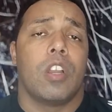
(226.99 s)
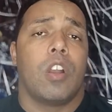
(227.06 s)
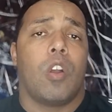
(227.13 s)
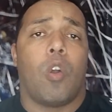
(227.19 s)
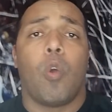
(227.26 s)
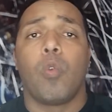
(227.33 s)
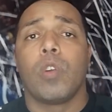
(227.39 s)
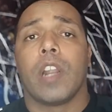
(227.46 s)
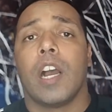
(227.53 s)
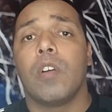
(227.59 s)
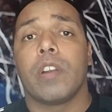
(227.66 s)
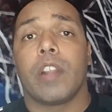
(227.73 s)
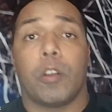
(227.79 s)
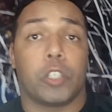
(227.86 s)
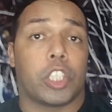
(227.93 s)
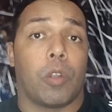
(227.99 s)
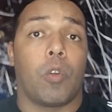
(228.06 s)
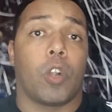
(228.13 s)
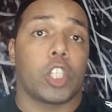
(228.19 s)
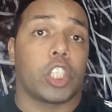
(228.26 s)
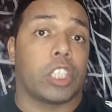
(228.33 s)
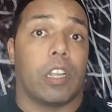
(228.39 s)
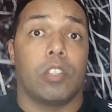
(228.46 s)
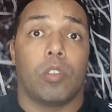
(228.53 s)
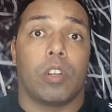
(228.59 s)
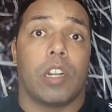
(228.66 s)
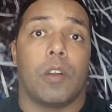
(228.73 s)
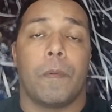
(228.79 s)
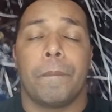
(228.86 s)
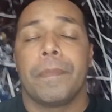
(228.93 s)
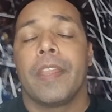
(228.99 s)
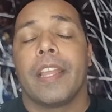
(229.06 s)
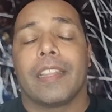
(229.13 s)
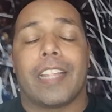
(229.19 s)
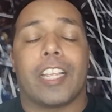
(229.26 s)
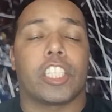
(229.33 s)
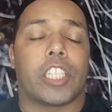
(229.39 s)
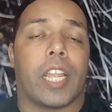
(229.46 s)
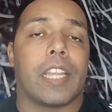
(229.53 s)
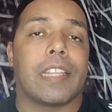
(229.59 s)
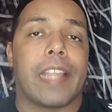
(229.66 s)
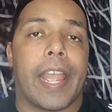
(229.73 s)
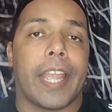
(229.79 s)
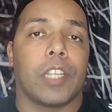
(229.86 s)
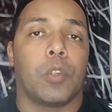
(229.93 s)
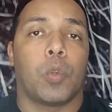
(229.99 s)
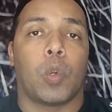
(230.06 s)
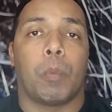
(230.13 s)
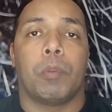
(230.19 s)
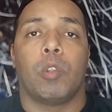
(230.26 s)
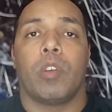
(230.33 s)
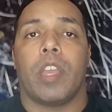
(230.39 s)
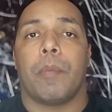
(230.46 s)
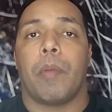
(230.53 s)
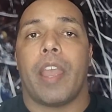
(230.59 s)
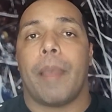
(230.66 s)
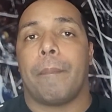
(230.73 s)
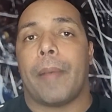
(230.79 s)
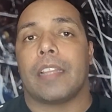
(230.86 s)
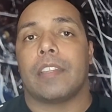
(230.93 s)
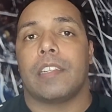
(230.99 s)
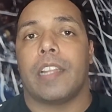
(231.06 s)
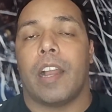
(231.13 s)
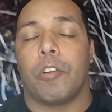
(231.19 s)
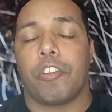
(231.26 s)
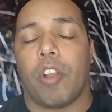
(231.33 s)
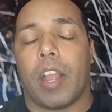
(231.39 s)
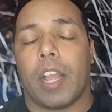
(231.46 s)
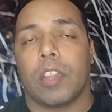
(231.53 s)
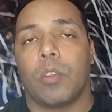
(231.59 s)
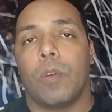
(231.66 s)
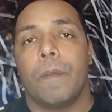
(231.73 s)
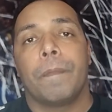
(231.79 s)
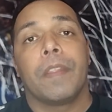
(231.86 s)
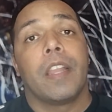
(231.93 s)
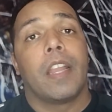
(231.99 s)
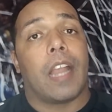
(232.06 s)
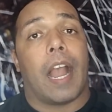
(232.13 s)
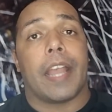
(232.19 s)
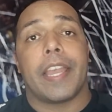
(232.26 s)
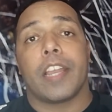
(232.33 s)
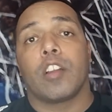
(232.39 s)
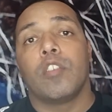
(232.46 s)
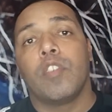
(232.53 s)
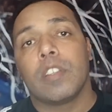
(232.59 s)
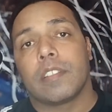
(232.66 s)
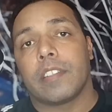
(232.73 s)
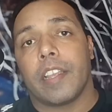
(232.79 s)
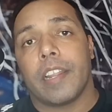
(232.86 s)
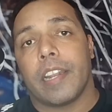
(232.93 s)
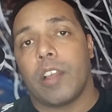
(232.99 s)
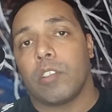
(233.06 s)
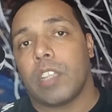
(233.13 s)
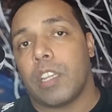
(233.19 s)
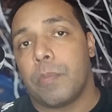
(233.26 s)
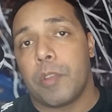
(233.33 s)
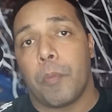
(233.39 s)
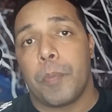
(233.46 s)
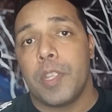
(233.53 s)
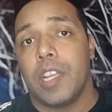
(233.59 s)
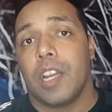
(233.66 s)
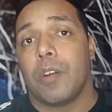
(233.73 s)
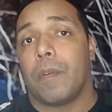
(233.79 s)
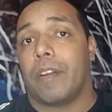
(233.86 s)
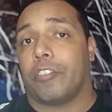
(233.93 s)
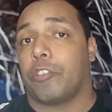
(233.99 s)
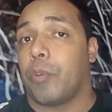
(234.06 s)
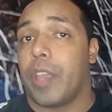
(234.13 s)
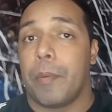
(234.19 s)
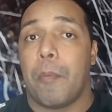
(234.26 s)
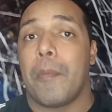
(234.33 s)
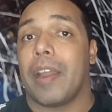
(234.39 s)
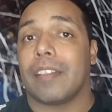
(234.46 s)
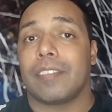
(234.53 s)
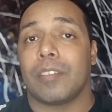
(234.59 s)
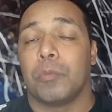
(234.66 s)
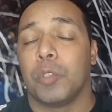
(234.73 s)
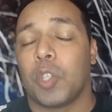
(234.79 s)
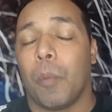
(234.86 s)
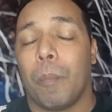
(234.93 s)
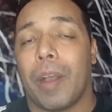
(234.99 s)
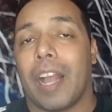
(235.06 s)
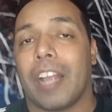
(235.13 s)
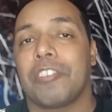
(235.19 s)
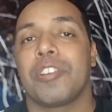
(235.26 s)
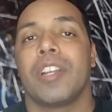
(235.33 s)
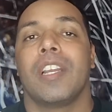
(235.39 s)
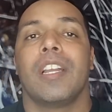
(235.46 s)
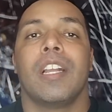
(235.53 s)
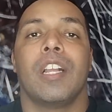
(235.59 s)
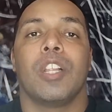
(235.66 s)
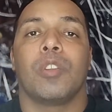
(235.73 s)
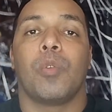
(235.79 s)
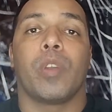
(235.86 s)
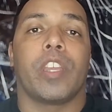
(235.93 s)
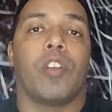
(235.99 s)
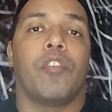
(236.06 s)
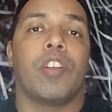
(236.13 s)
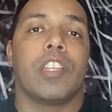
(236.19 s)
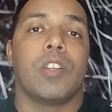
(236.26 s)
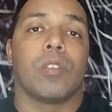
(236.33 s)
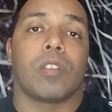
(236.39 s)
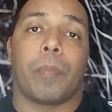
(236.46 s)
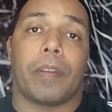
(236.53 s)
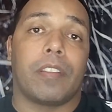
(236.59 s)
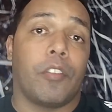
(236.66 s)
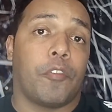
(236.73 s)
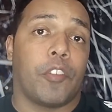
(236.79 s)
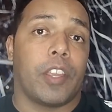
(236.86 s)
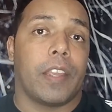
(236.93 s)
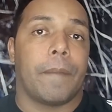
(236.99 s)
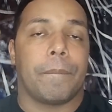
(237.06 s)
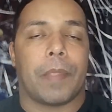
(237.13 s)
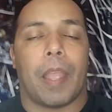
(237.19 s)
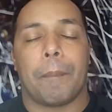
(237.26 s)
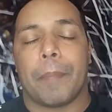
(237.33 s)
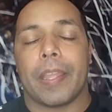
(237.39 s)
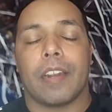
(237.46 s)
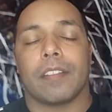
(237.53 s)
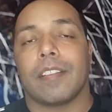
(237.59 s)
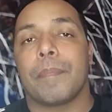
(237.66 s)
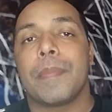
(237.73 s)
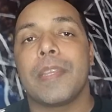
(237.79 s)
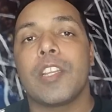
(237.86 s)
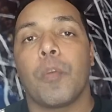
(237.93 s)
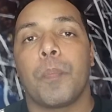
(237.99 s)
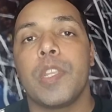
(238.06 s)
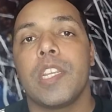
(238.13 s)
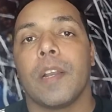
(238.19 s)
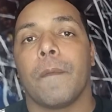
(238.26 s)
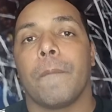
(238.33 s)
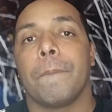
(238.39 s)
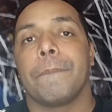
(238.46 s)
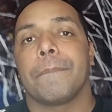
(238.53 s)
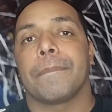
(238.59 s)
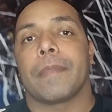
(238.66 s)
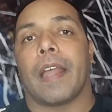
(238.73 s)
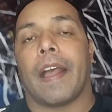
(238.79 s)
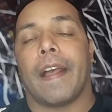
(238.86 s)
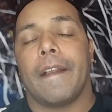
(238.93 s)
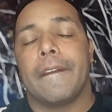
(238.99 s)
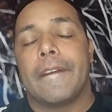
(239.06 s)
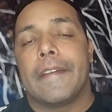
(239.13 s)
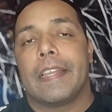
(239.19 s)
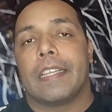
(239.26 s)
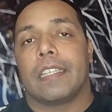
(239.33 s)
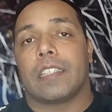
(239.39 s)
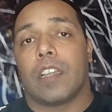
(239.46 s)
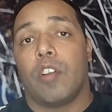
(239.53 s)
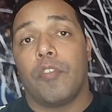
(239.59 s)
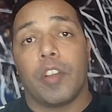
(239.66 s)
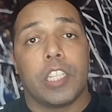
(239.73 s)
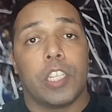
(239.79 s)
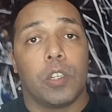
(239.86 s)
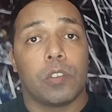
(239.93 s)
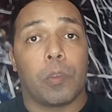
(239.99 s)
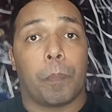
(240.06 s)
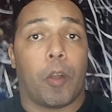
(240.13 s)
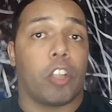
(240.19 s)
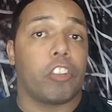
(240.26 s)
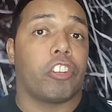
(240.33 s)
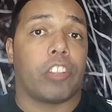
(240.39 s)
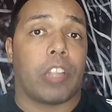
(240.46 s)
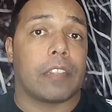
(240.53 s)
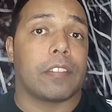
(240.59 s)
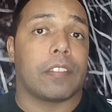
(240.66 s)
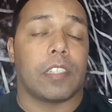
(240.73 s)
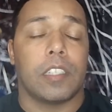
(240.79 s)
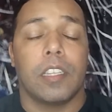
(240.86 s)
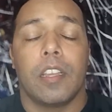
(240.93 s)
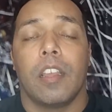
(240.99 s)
ou não, né? Ou estão gostando ou não desta ideia do Clube do Remo repatriar o jogador. Aí é com você, né? Eu tenho a minha opinião. Acho que o Remo merece muito mais do que o Vanilson. Mas enfim, é apenas a minha opinião, tá? Então o Vanilson pode estar sim